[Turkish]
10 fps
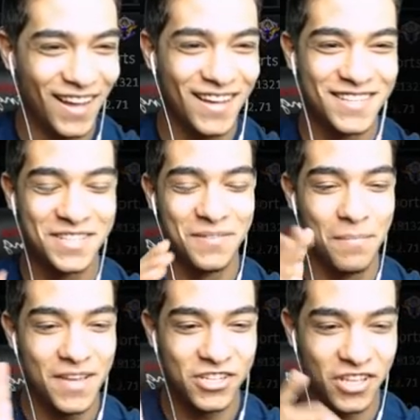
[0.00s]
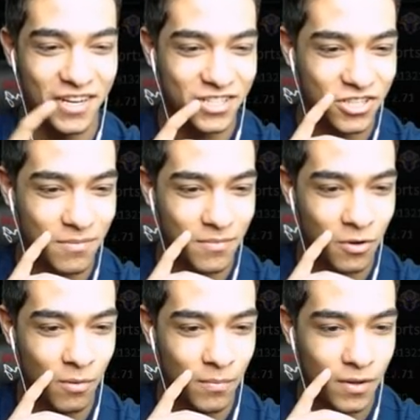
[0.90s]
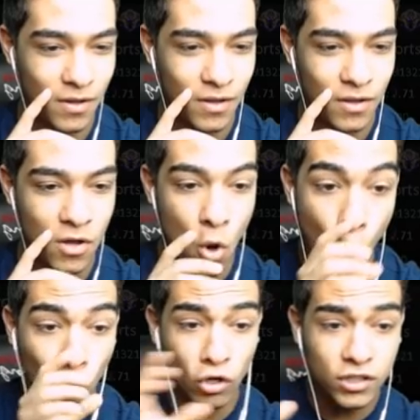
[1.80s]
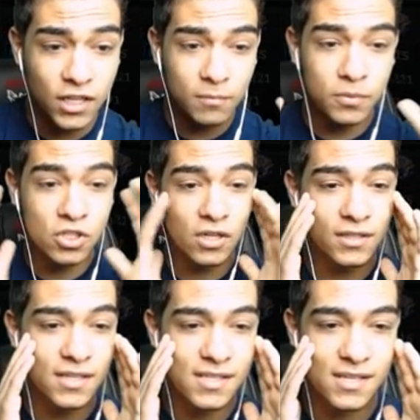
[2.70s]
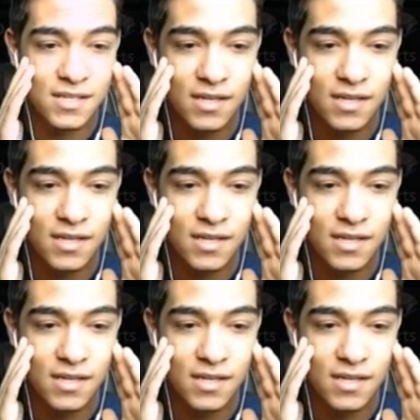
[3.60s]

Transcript: Açtım o 5 tane açacağım. Hop. 10 adet bıçak destesi.